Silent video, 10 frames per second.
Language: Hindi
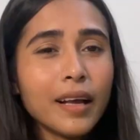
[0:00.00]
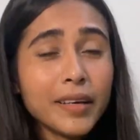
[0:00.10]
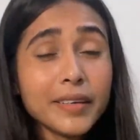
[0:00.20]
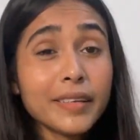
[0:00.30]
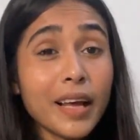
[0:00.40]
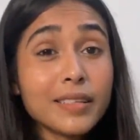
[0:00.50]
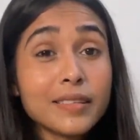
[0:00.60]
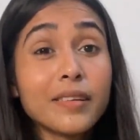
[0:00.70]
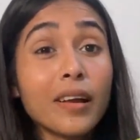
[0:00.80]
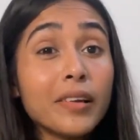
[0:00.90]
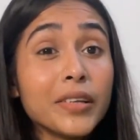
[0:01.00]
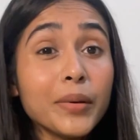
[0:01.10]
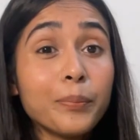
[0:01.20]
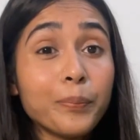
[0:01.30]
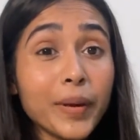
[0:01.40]
एंड इट हैज़
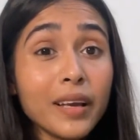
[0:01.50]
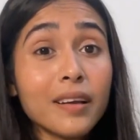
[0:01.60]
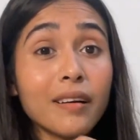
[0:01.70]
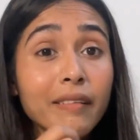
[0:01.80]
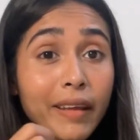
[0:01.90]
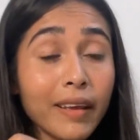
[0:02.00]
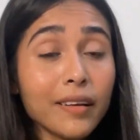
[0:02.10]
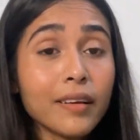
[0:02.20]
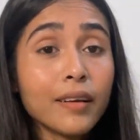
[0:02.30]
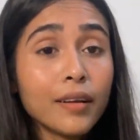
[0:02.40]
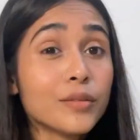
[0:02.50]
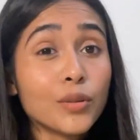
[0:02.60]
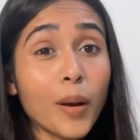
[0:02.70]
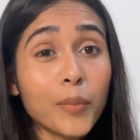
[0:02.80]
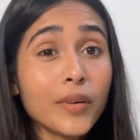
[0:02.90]
रियली बिग नेक
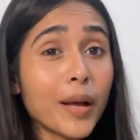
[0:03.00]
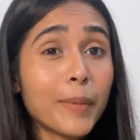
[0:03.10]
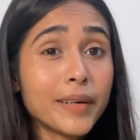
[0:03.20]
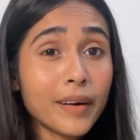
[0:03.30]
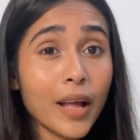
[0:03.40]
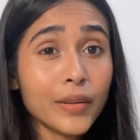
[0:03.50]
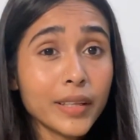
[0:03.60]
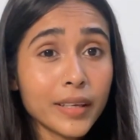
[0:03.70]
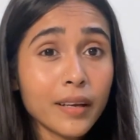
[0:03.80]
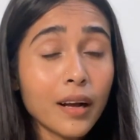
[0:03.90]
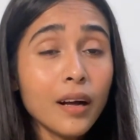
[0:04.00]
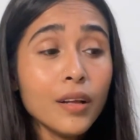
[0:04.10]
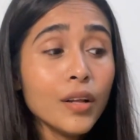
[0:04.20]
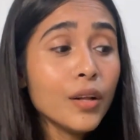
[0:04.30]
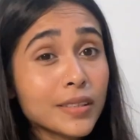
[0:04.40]
तो आपको यहाँ पर ट्राई ऑन दिखेगा
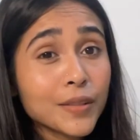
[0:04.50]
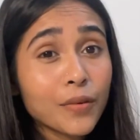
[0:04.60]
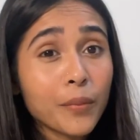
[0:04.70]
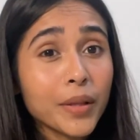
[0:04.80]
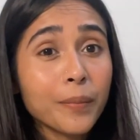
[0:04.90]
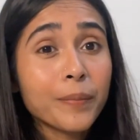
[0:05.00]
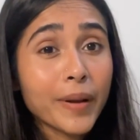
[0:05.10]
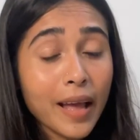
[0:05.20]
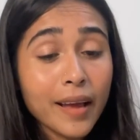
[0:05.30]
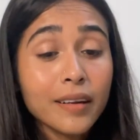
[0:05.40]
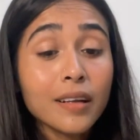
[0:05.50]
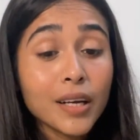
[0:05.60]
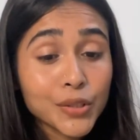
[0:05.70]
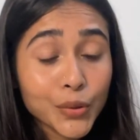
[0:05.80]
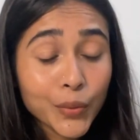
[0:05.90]
दिस इज फ्रॉम द ब्रांड
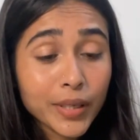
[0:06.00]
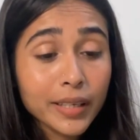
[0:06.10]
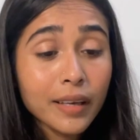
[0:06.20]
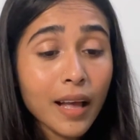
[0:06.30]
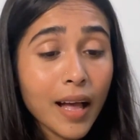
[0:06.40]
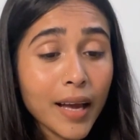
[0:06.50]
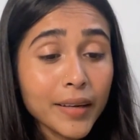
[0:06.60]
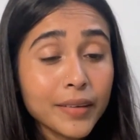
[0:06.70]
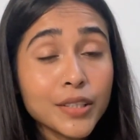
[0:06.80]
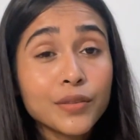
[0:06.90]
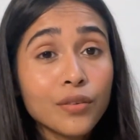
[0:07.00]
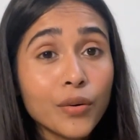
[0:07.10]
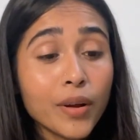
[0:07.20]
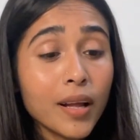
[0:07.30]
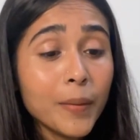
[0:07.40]
कसोली एंड इट इज
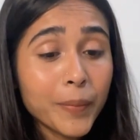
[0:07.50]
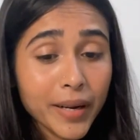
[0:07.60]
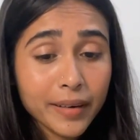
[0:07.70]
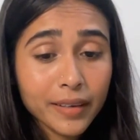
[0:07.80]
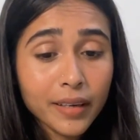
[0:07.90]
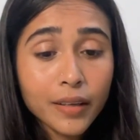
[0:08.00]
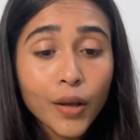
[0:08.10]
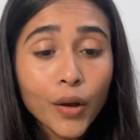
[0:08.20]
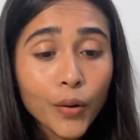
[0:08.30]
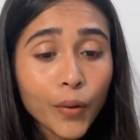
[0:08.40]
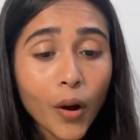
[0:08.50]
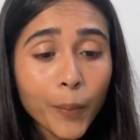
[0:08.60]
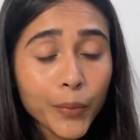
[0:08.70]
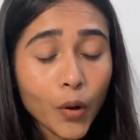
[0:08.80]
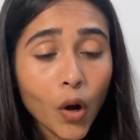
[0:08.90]
फ्लोरल प्रिंटेड
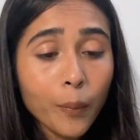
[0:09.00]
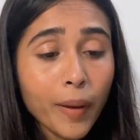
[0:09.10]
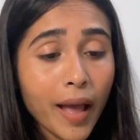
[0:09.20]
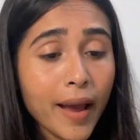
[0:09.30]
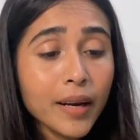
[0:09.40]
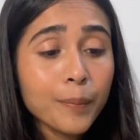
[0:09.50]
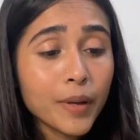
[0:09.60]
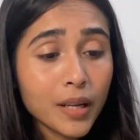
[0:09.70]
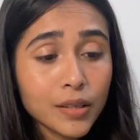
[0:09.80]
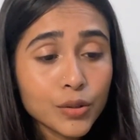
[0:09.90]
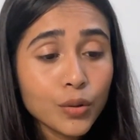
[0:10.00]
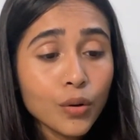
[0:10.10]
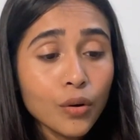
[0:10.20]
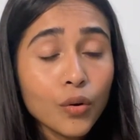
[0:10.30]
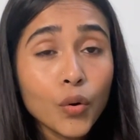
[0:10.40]
क्रॉप टॉप एंड प्लाजो
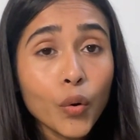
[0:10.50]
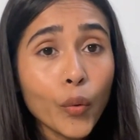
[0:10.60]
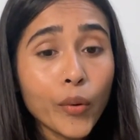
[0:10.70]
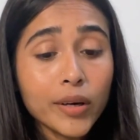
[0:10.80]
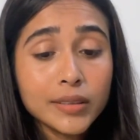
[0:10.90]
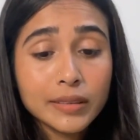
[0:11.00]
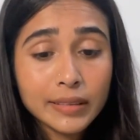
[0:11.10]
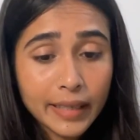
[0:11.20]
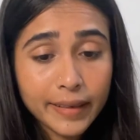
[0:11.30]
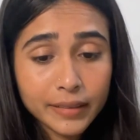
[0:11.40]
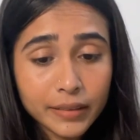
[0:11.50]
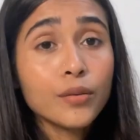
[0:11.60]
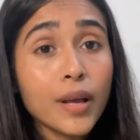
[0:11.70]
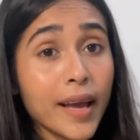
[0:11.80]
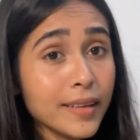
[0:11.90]
कोवर्ड सेट
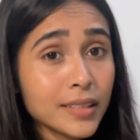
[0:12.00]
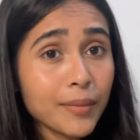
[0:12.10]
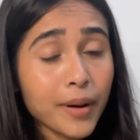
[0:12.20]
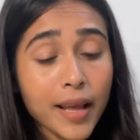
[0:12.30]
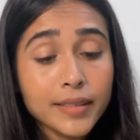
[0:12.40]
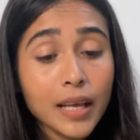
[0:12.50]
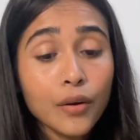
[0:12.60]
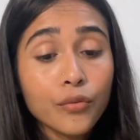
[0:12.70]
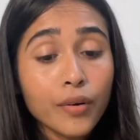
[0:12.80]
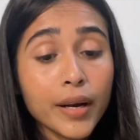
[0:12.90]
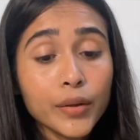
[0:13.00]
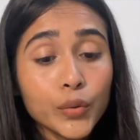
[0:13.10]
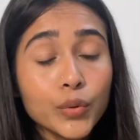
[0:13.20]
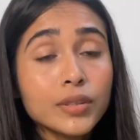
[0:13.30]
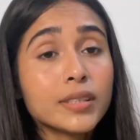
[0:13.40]
एंड इसका प्राइस है वन
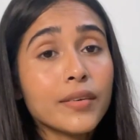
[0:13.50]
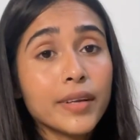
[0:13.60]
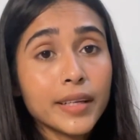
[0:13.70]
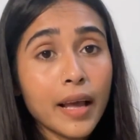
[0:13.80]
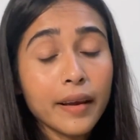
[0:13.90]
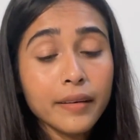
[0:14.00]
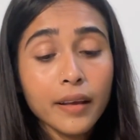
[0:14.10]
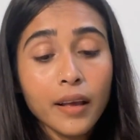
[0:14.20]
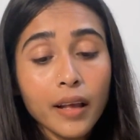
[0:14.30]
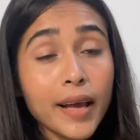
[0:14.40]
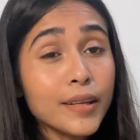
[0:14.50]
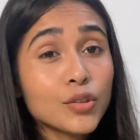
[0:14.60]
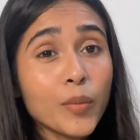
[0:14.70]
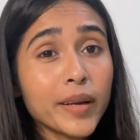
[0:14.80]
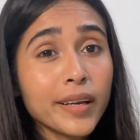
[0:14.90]
टू सेवन नाइन एंड
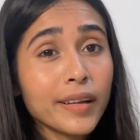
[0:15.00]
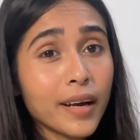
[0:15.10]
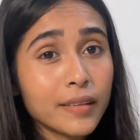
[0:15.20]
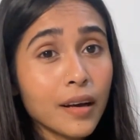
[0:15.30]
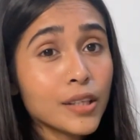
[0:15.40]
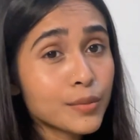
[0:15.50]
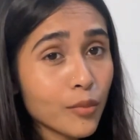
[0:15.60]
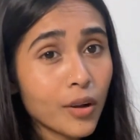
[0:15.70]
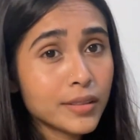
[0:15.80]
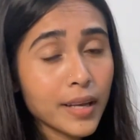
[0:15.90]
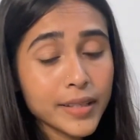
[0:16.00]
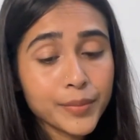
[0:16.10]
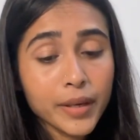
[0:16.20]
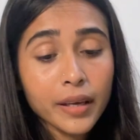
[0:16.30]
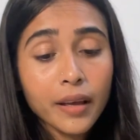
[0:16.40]
इसको मैंने लिया था स्मॉल साइज
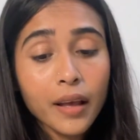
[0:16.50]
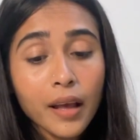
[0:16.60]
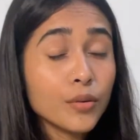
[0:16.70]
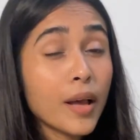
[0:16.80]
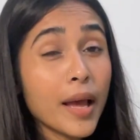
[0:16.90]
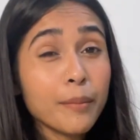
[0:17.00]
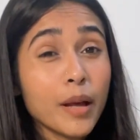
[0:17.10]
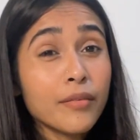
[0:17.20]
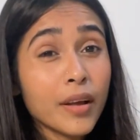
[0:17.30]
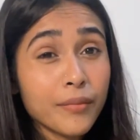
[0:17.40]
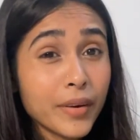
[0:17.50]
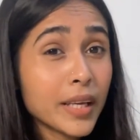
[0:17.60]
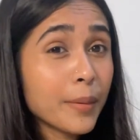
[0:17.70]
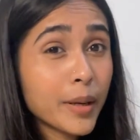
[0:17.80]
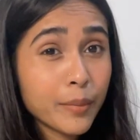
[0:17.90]
में एंड मैं फैब्रिक
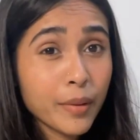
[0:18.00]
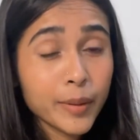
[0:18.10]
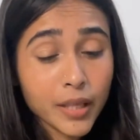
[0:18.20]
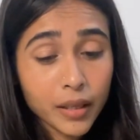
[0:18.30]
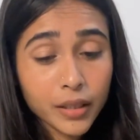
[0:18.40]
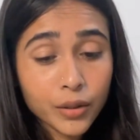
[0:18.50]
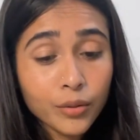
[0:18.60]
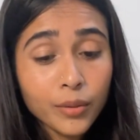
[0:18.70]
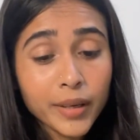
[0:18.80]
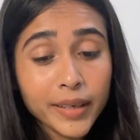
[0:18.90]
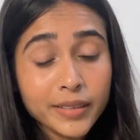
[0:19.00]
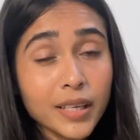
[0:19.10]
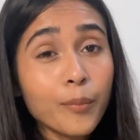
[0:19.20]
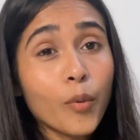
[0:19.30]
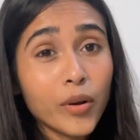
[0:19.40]
के बारे में बताती हूँ इट्स
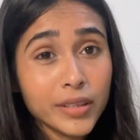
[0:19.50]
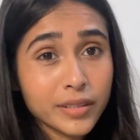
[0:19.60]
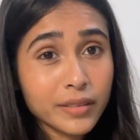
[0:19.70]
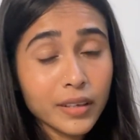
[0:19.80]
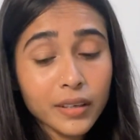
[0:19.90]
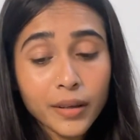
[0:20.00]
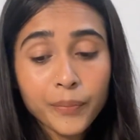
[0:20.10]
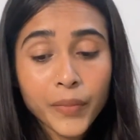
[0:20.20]
अ पॉलिस्टर